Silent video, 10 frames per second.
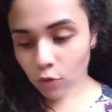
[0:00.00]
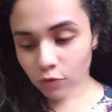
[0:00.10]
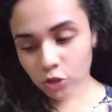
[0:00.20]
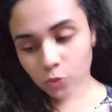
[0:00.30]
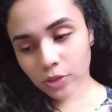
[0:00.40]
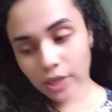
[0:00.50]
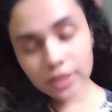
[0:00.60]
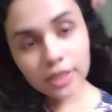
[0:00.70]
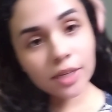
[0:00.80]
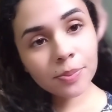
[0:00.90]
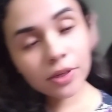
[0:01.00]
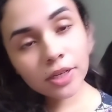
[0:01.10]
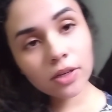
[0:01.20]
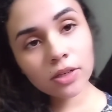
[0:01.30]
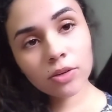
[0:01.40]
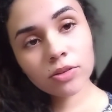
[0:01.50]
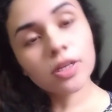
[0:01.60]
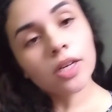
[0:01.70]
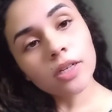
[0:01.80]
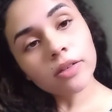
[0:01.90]
o vídeo por aqui, porque eu não
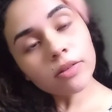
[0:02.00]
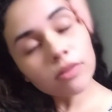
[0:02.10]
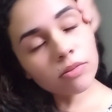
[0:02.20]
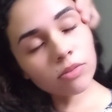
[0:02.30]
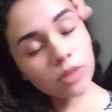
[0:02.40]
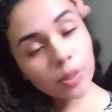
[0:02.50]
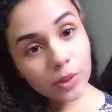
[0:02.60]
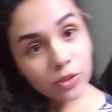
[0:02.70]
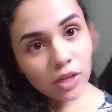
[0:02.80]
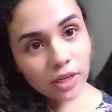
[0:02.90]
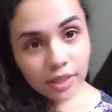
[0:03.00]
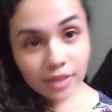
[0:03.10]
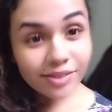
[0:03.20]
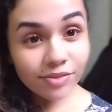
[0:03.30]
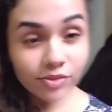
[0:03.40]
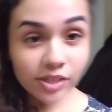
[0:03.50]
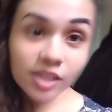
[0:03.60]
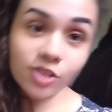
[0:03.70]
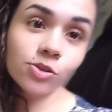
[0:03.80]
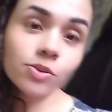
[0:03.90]
sei o tamanho né, que tá esse
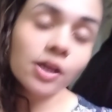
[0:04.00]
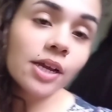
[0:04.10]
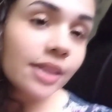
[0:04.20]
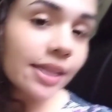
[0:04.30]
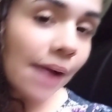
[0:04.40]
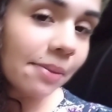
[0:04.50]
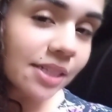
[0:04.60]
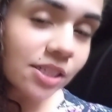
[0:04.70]
vídeo, tá? Mas a